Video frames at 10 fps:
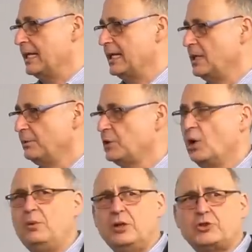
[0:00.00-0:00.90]
Ich habe
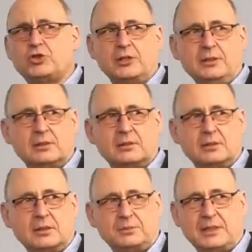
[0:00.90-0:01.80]
damals schon,
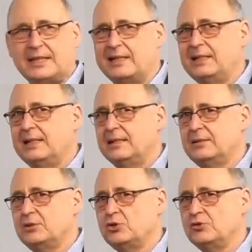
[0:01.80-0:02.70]
ich habe die
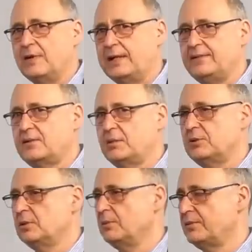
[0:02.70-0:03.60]
kennengelernt in der Schweiz, da habe
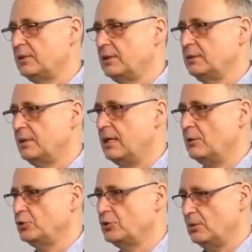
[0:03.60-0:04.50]
ich damals in einer
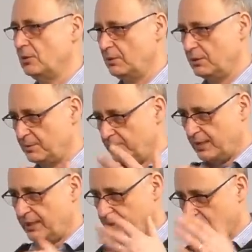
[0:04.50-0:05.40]
Ausstellung, habe ich meine
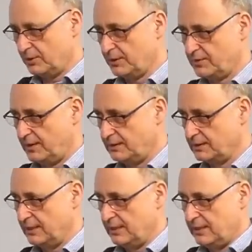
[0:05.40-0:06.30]
Fahrräder da gezeigt.
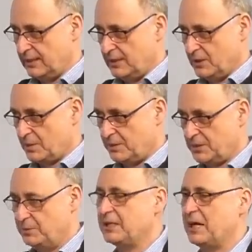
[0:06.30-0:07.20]
Und da bin
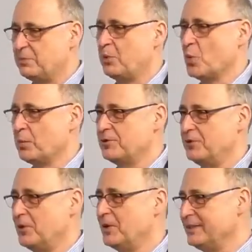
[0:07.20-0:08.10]
ich mit einem Probe
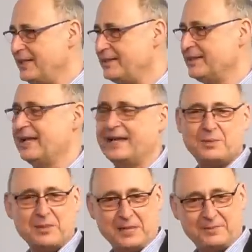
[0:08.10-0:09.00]
gefahren, nicht in
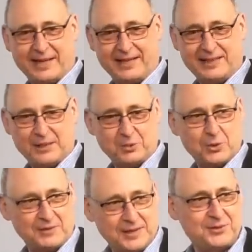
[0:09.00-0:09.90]
einem E-Bike, in einem
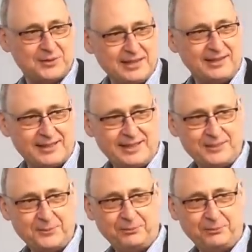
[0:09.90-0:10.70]
konventionellen Rad.